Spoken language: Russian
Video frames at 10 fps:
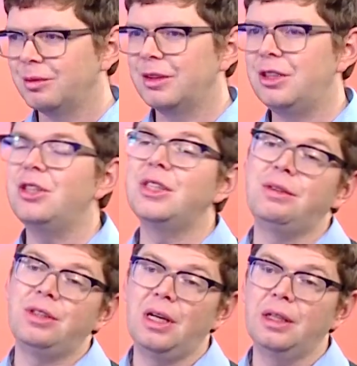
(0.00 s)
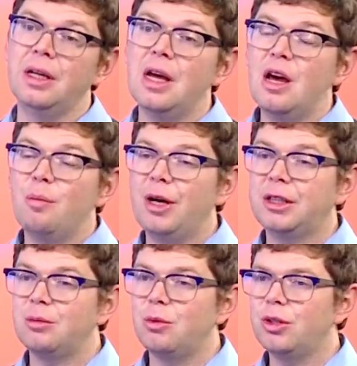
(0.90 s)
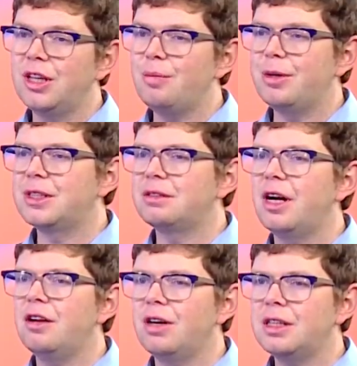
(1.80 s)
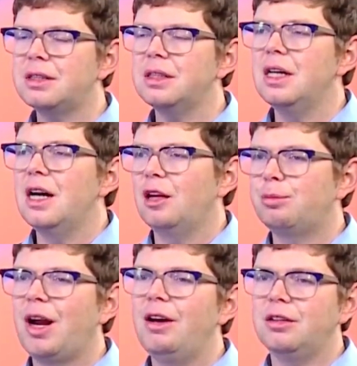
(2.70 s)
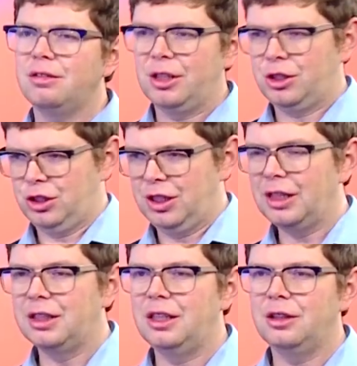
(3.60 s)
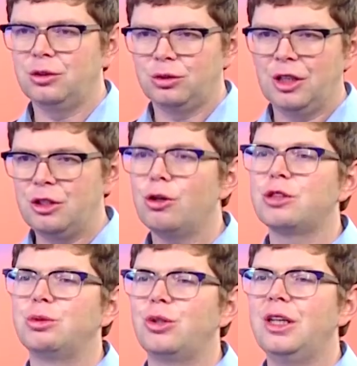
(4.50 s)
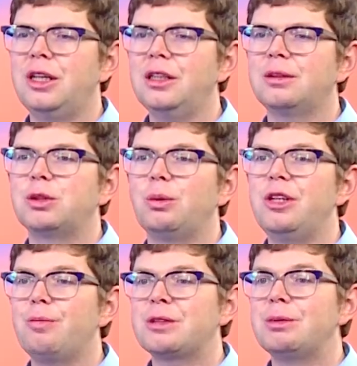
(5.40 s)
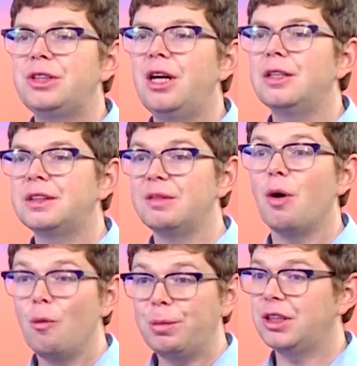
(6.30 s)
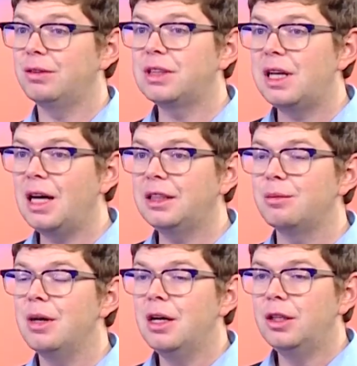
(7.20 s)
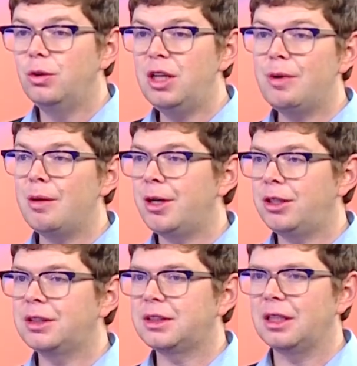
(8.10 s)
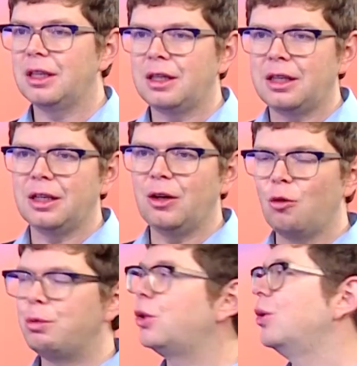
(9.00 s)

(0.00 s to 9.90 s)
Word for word: недействителен. Поэтому я призываю вас – отправить ваши данные надежным турагентам, чтобы они посмотрели своим опытным взглядом, ну, либо обратиться к опыту